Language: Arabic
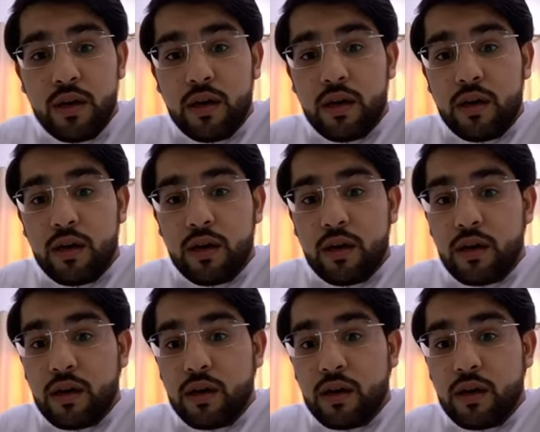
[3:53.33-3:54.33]

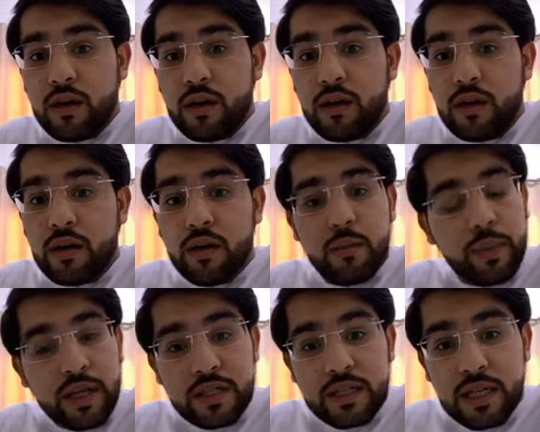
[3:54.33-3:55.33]
آه،
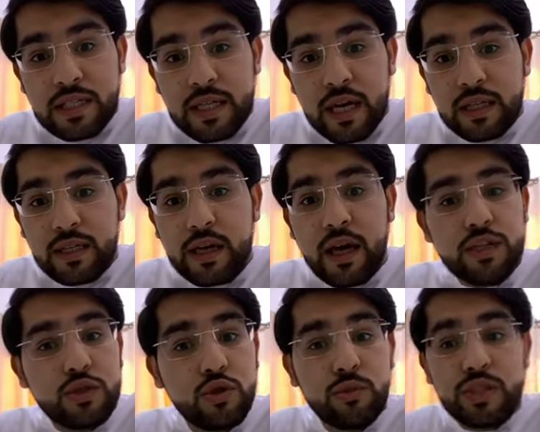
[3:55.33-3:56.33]
بينزل زياده هل
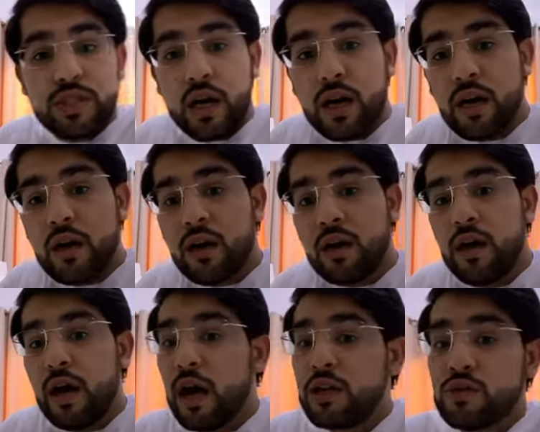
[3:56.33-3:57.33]
السوق مستقر
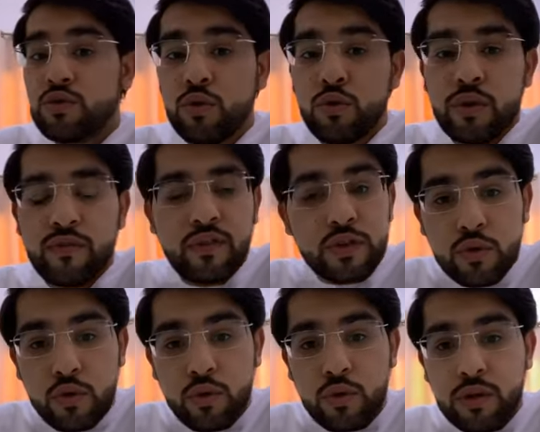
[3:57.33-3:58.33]
هل السوق في
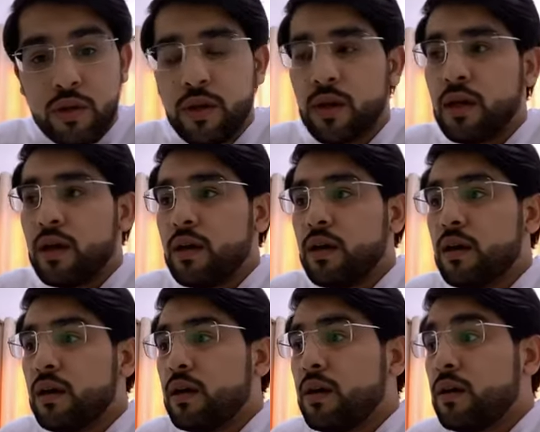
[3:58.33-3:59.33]
صعود
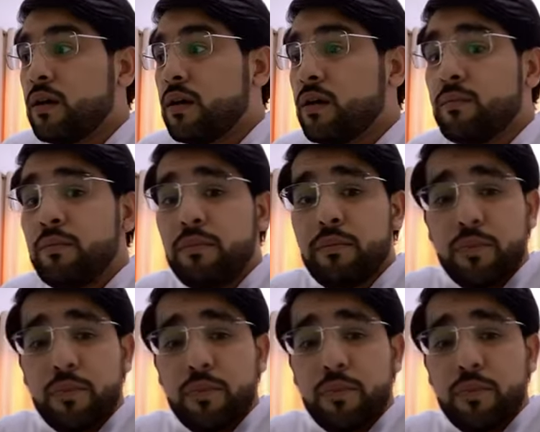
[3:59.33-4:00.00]
آه، من